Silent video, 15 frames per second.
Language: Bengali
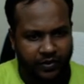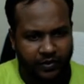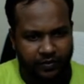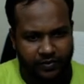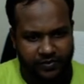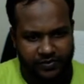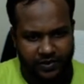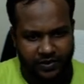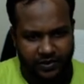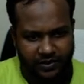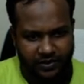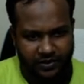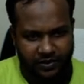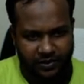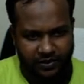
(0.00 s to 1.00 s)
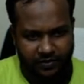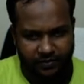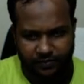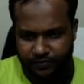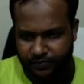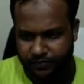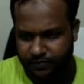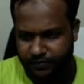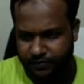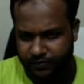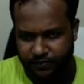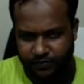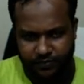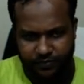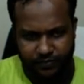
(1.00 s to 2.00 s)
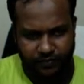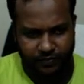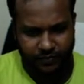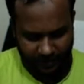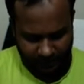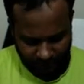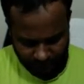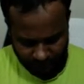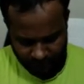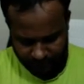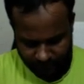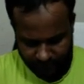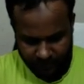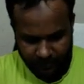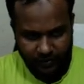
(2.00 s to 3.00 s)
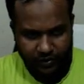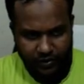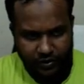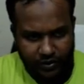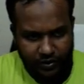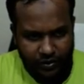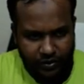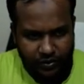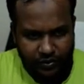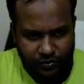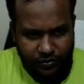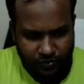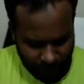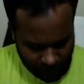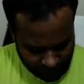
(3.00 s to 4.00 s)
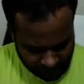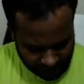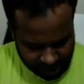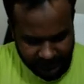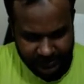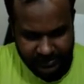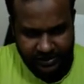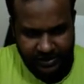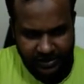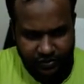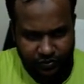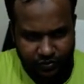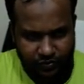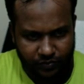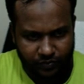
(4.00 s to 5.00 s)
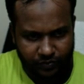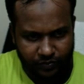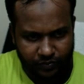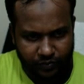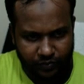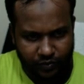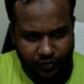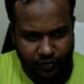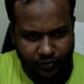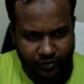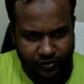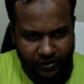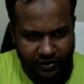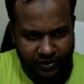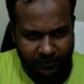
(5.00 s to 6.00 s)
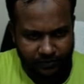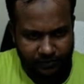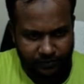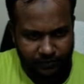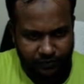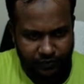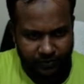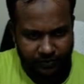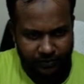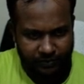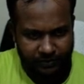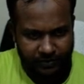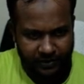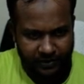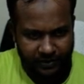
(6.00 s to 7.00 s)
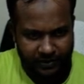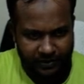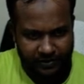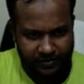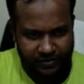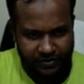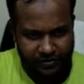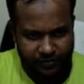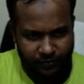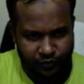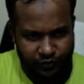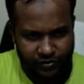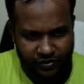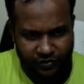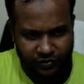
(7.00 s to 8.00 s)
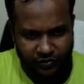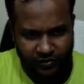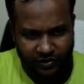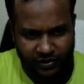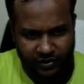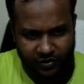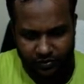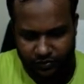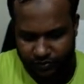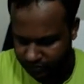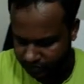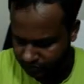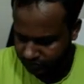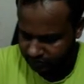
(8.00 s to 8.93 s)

ইউএসএ লেখাটা লিখলাম কেমন তো এই টেক্সটটাকে একটু বড় করে দিলাম প্রবলেম নেই জাস্ট বোঝার জন্য এটাকে হয়তো